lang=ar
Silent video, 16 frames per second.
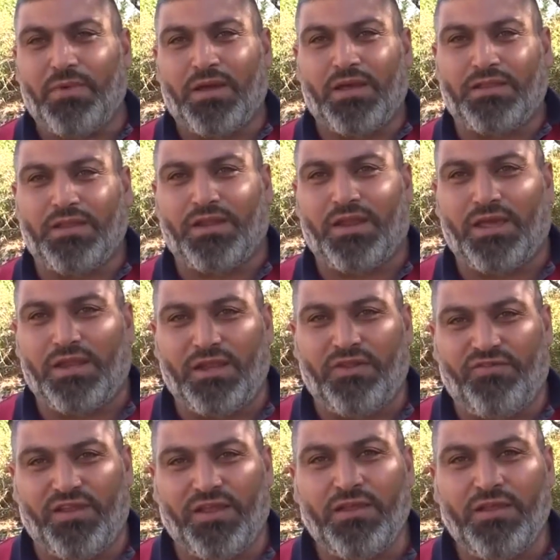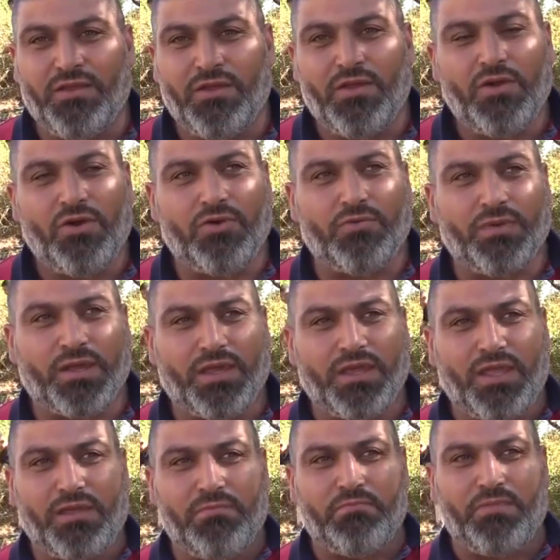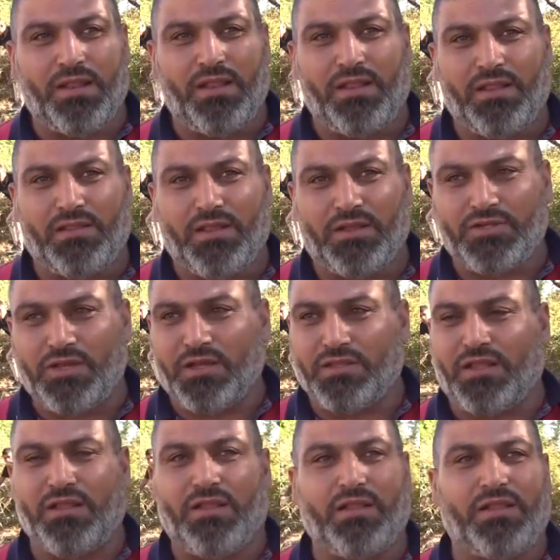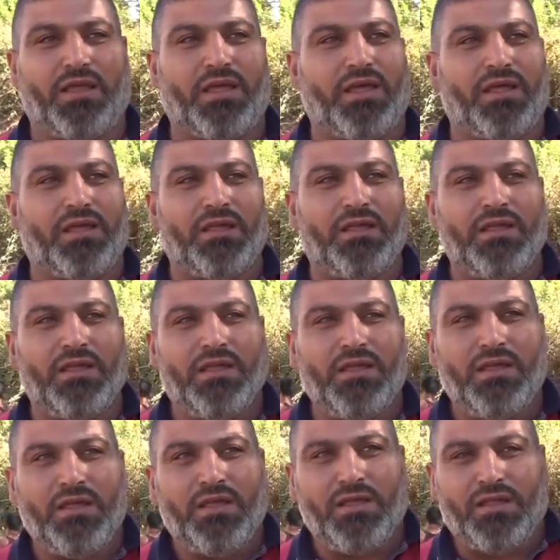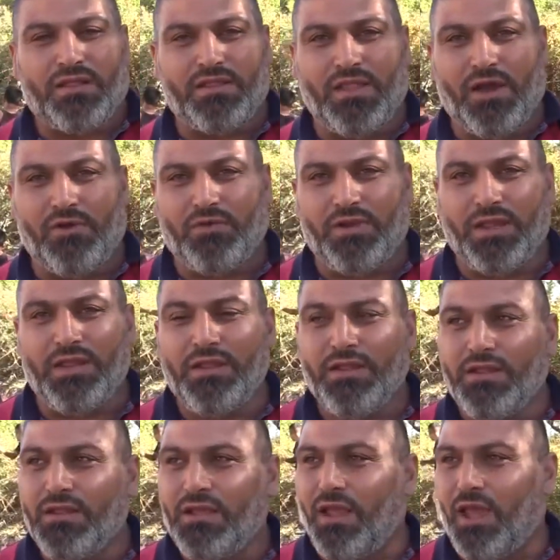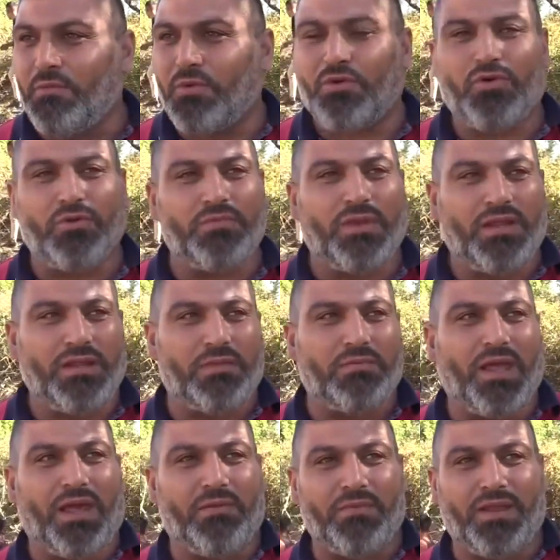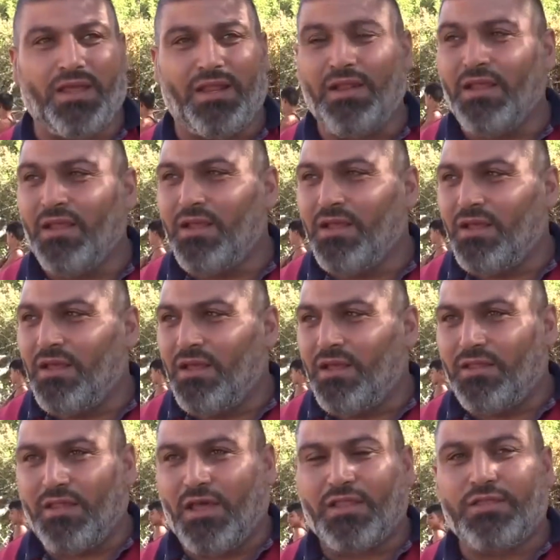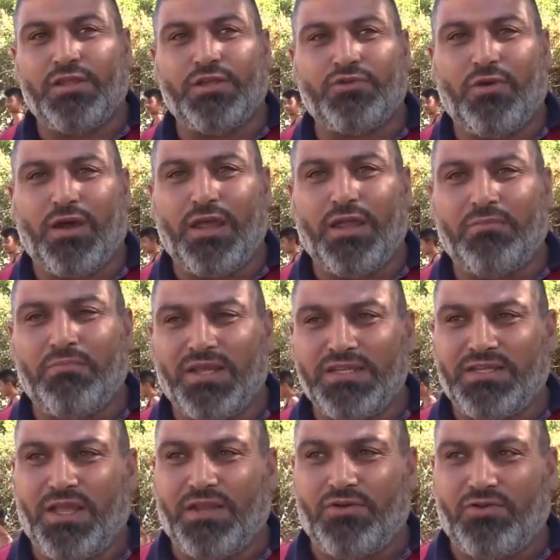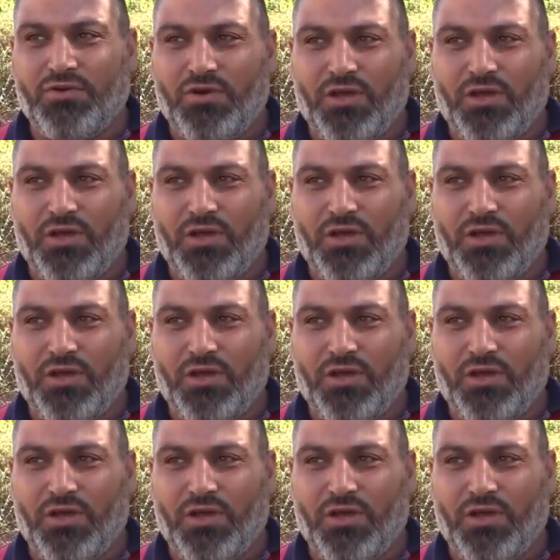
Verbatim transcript: مخاطير غريفة وبغياب النشاط الدولي عم نقوم نحن باعمال نغطي شوي بس لانه